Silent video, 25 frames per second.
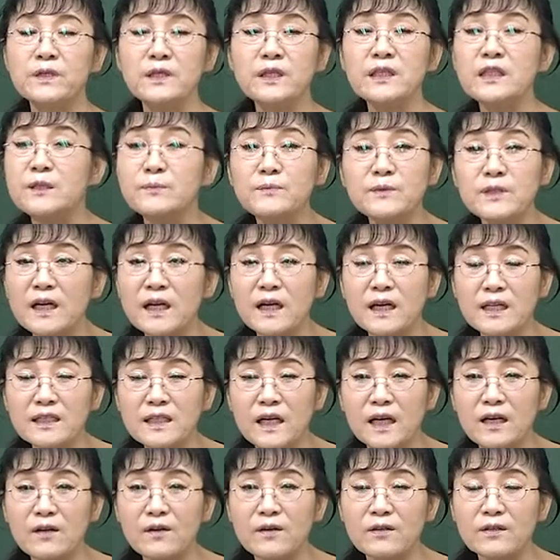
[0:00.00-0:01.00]
20장까지
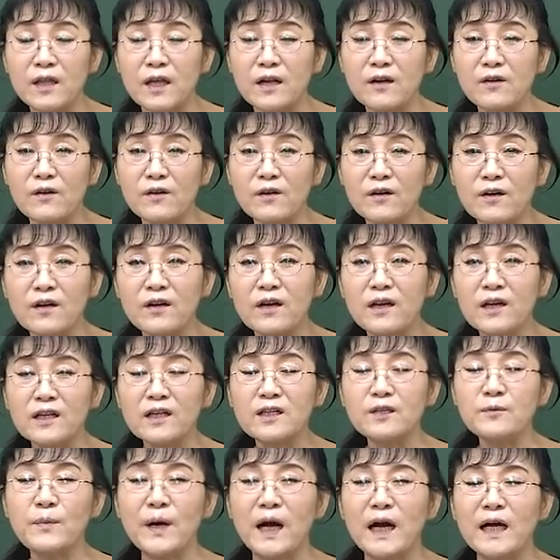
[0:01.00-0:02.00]
갈, 거, 될걸요?
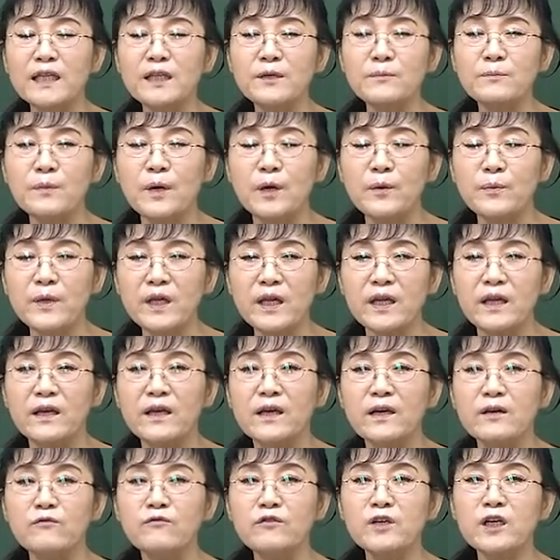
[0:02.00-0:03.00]
그 많은
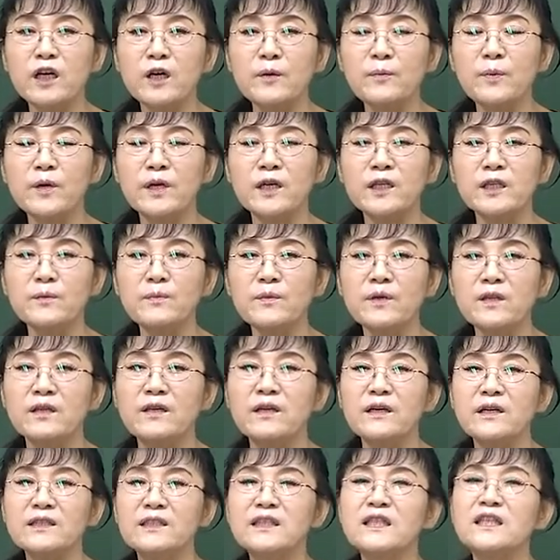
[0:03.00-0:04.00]
법이 우리가 보게 되면
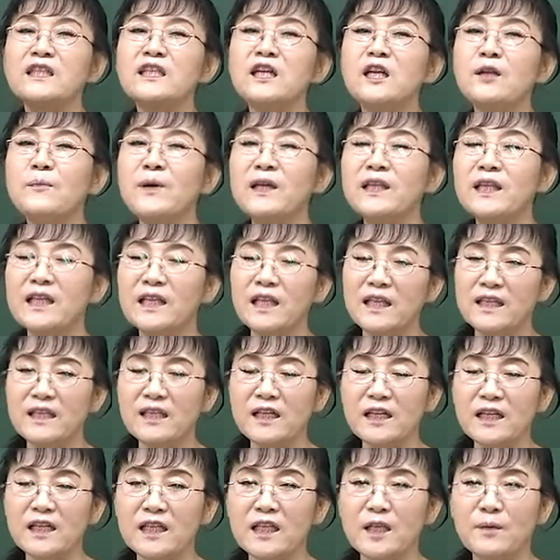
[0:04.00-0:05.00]
직렬마다 다
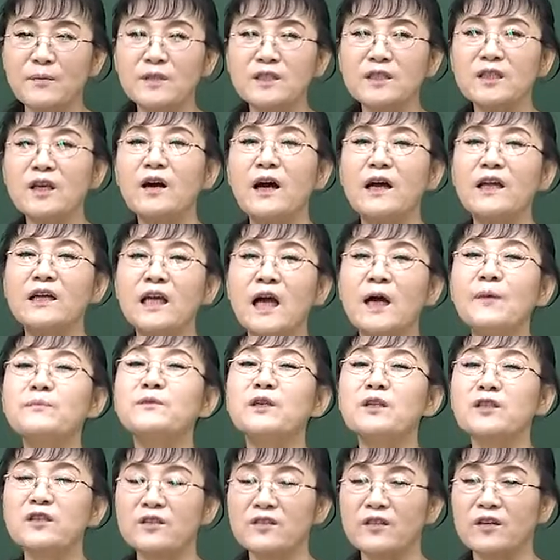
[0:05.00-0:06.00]
틀리기 때문에 사, 이렇게
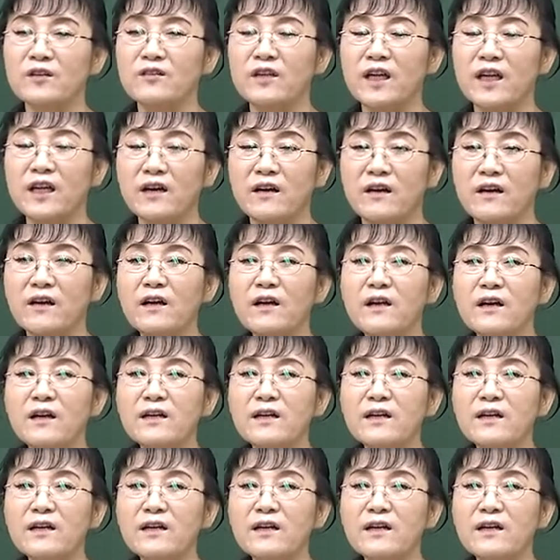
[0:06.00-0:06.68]
합쳐져서 그래요.